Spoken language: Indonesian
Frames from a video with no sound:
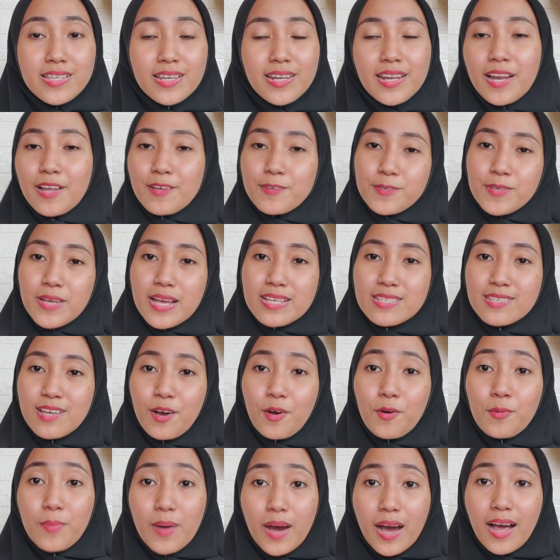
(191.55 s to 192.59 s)
jadi langsung aja
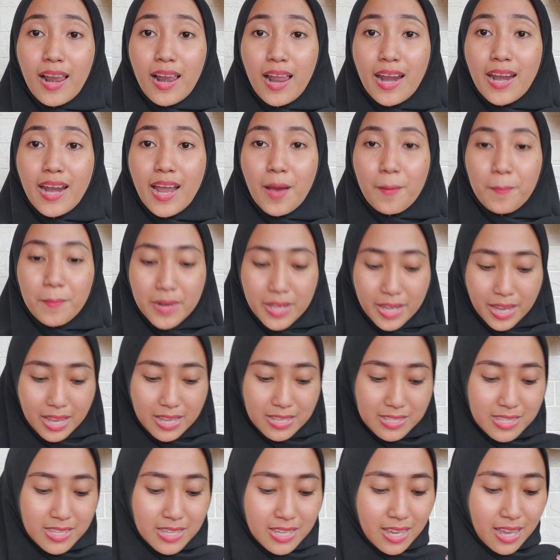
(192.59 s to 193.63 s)
aku bakalan
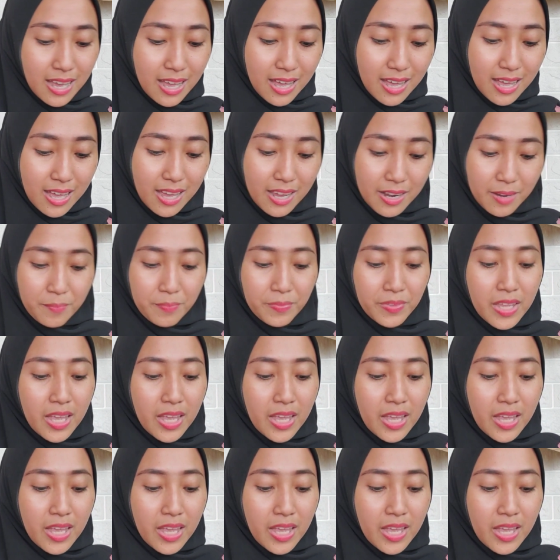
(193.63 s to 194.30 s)
aplikasikan